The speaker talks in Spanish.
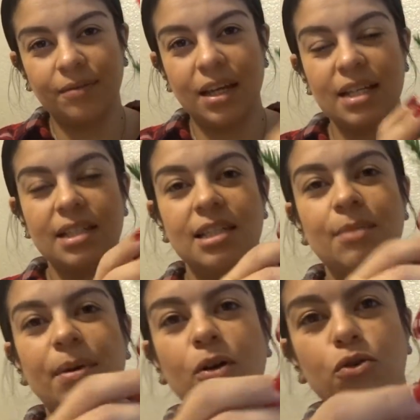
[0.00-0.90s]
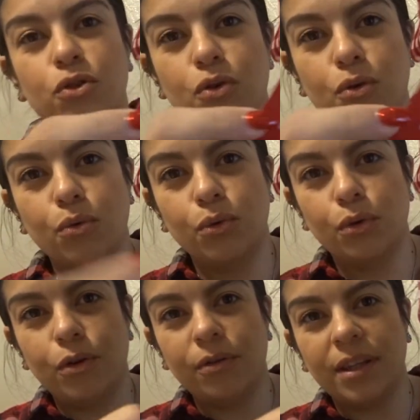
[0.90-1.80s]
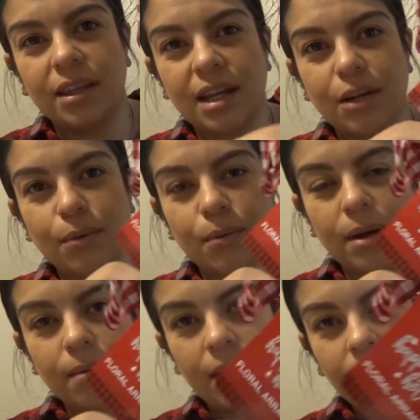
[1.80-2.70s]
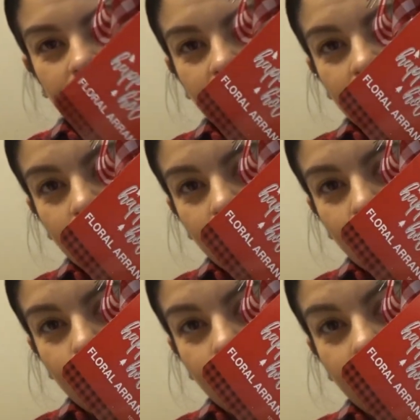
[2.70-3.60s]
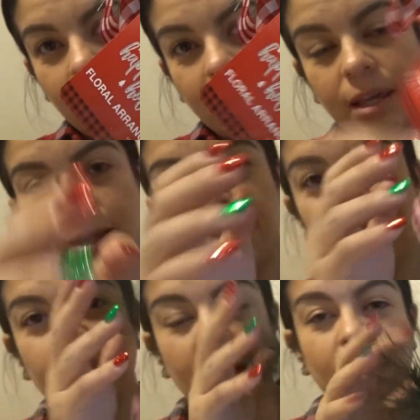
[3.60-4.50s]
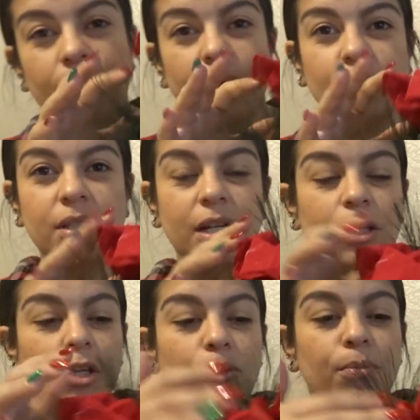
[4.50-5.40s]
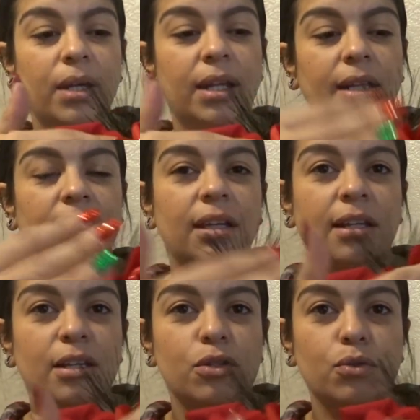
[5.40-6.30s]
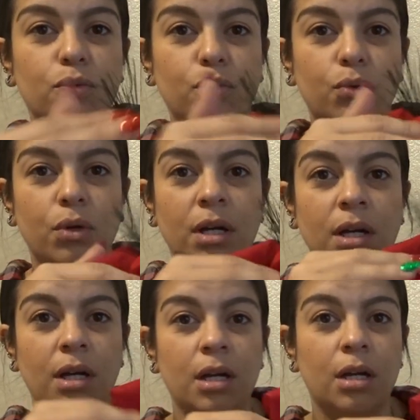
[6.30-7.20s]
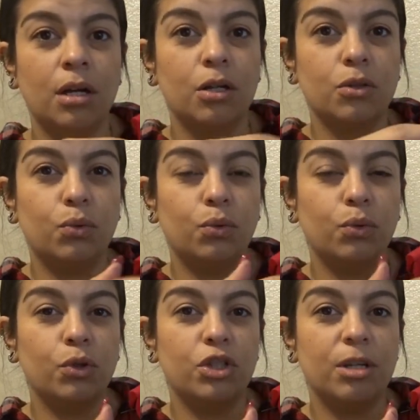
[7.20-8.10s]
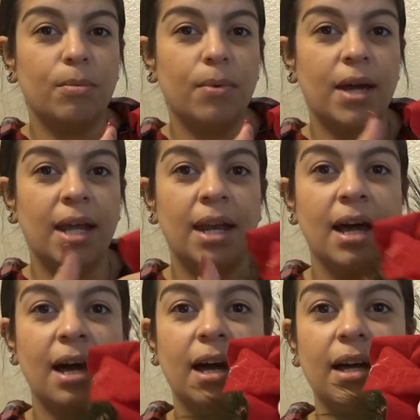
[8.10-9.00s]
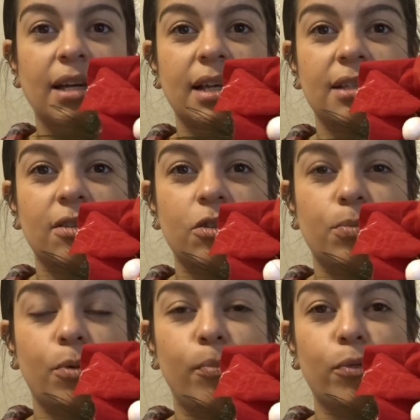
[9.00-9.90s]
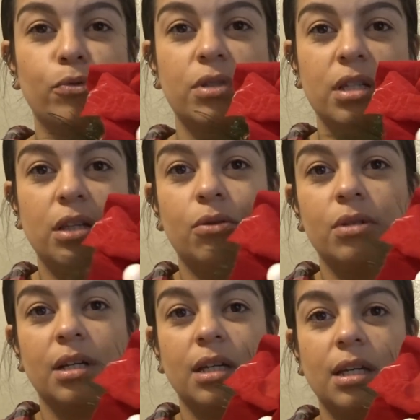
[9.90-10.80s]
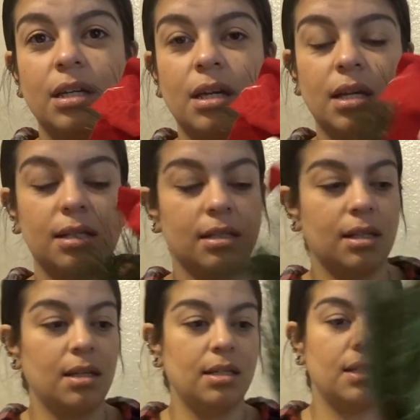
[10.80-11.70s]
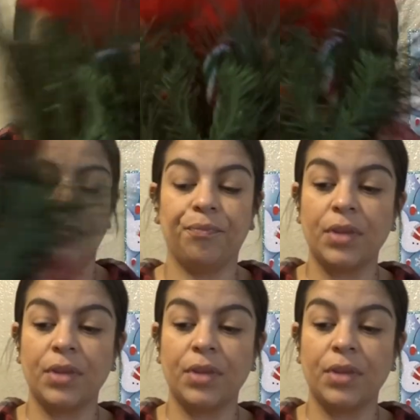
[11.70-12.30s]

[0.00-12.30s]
Esta sí me costó $1.99. Como ven ahí. Pero está cute, miren, tiene su su buena y estos bomboncitos aquí y estas ahí. Está cute.